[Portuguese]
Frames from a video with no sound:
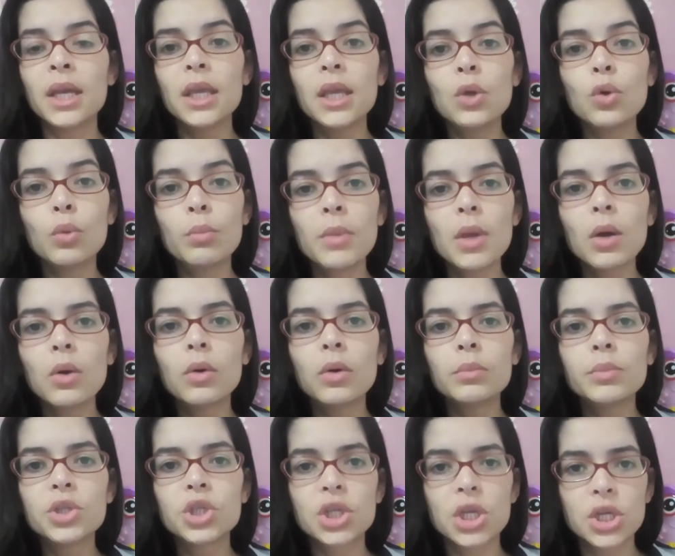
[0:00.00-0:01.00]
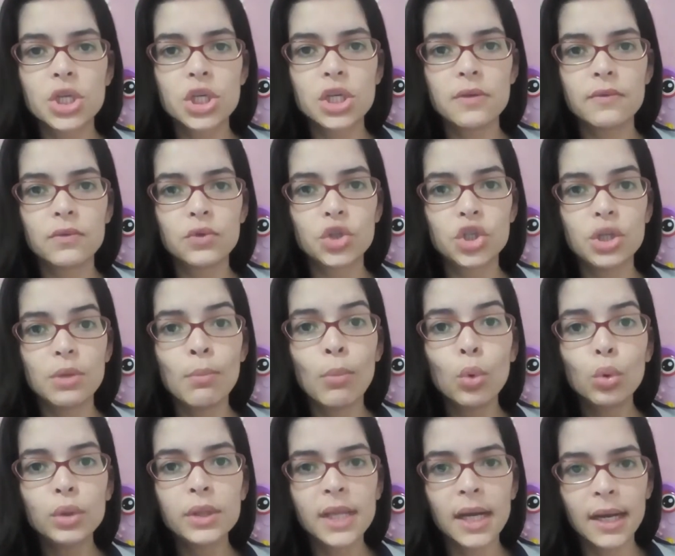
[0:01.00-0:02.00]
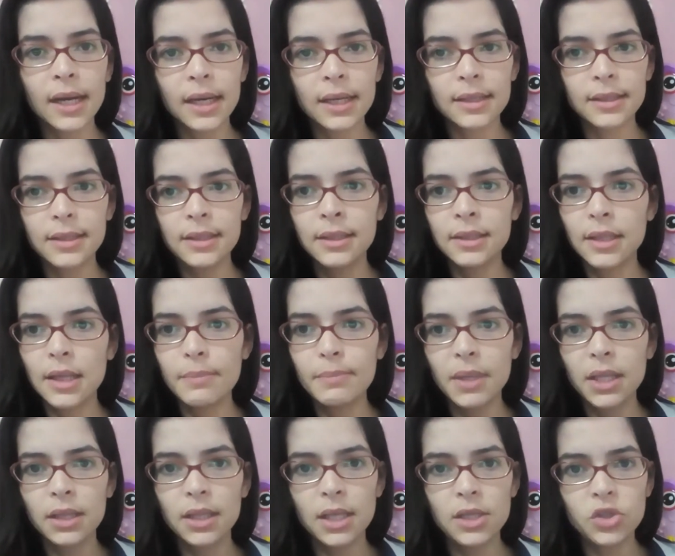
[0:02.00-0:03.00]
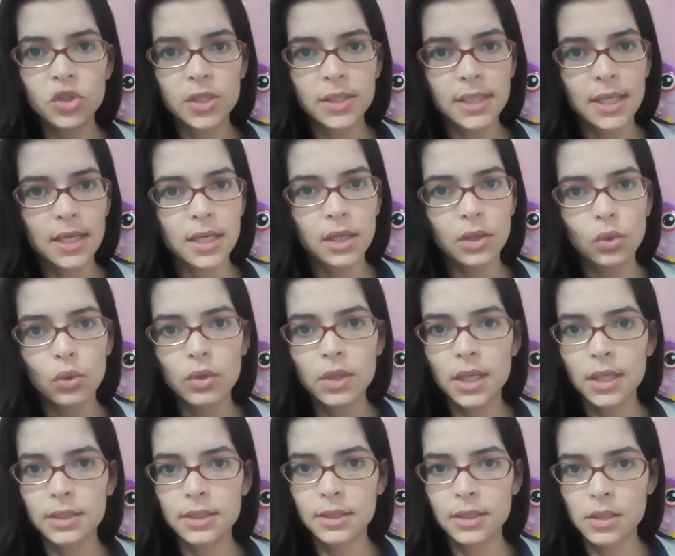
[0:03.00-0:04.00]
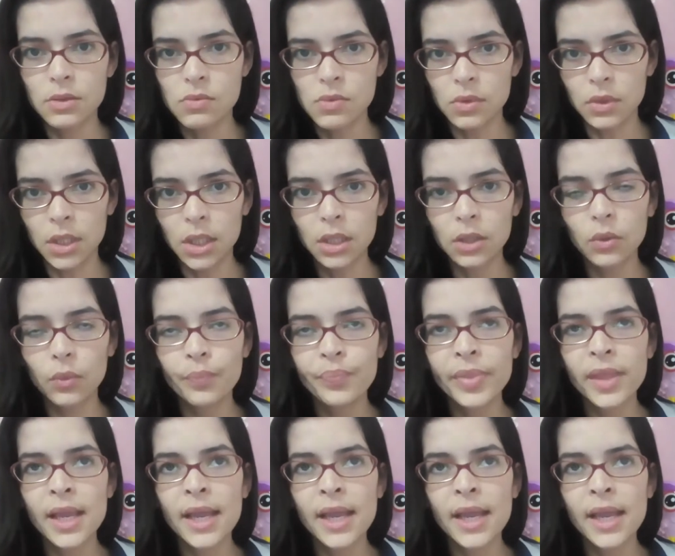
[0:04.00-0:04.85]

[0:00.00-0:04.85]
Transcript: E o meu objetivo de mudar, independente se era locação ou não,